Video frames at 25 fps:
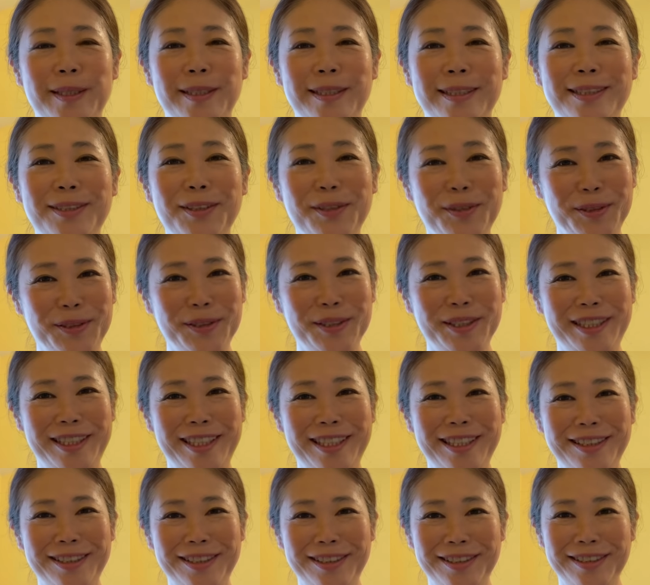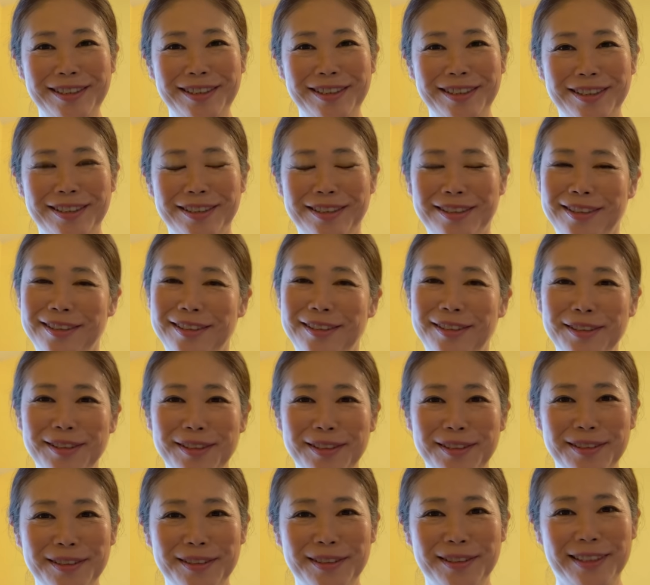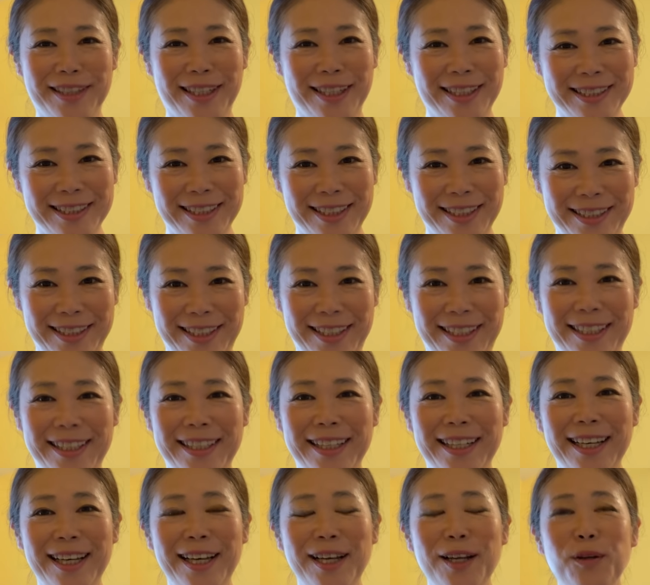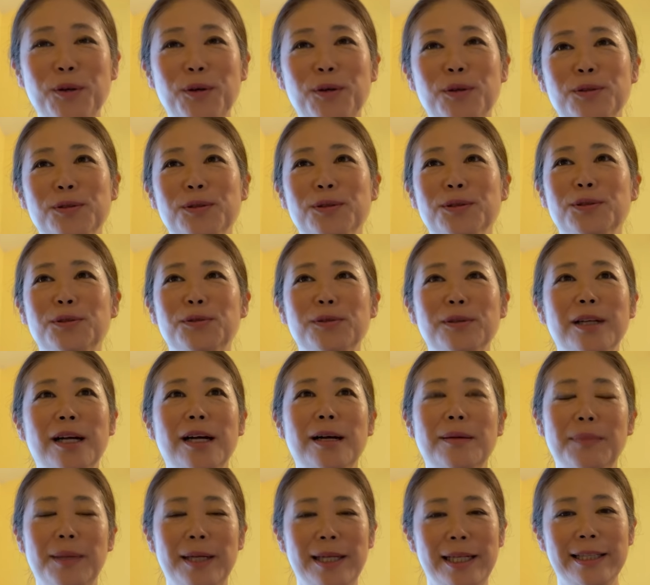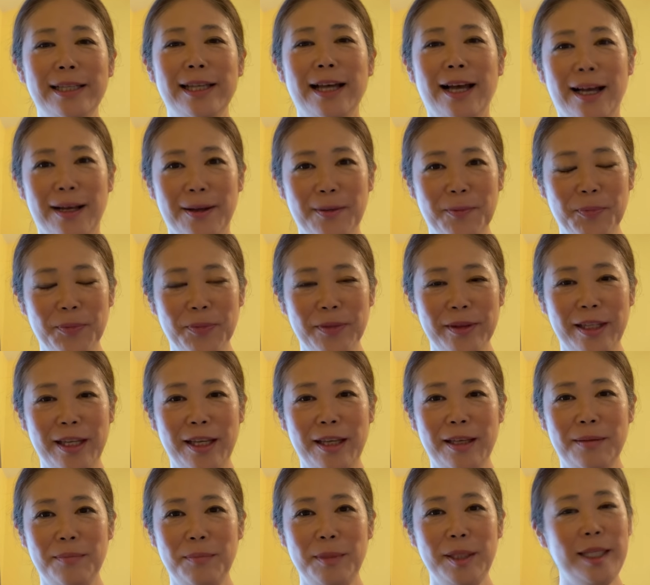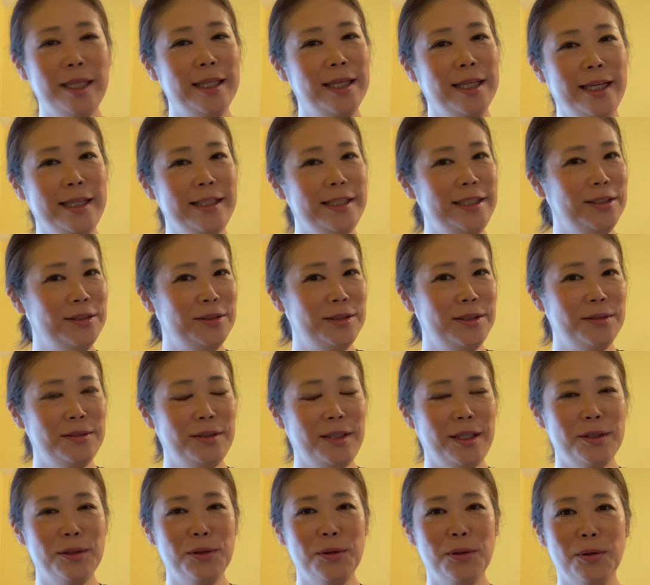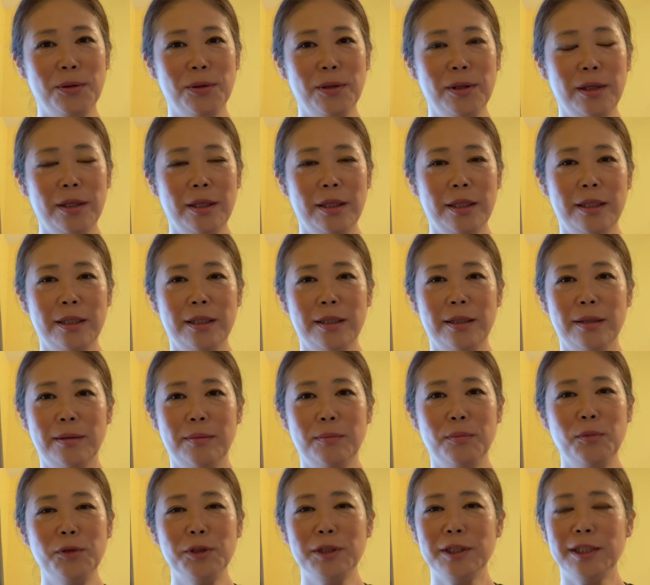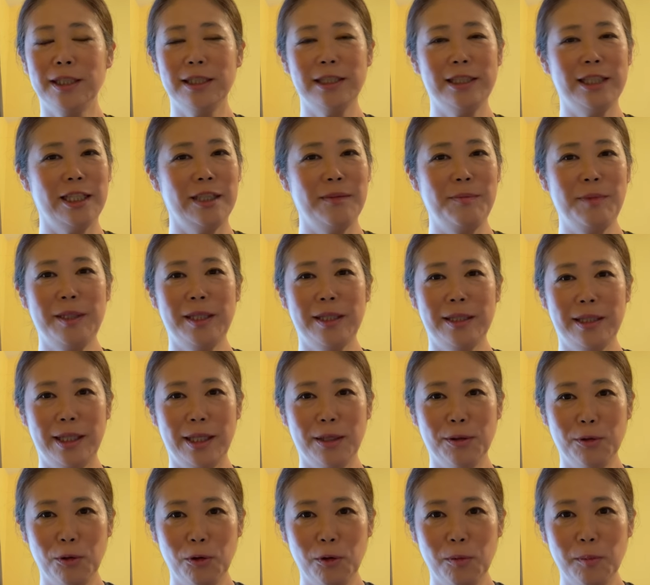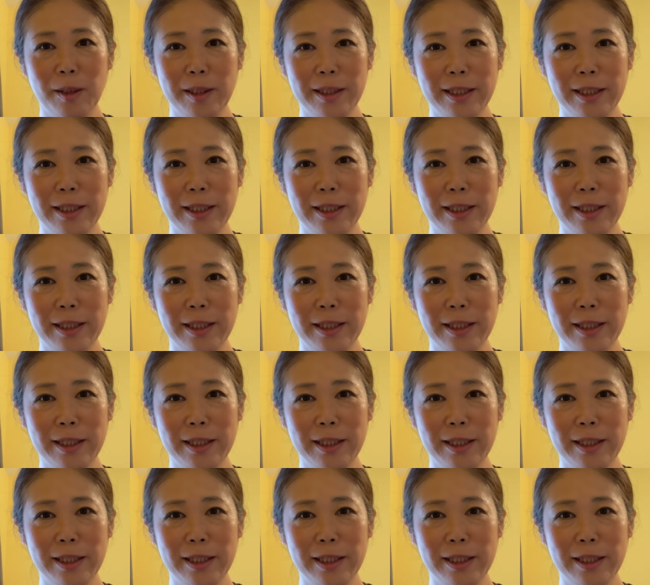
同居している夫のお母さんに「この動画バレた」で見てないって言ってるけど、もしかしたら見ててここま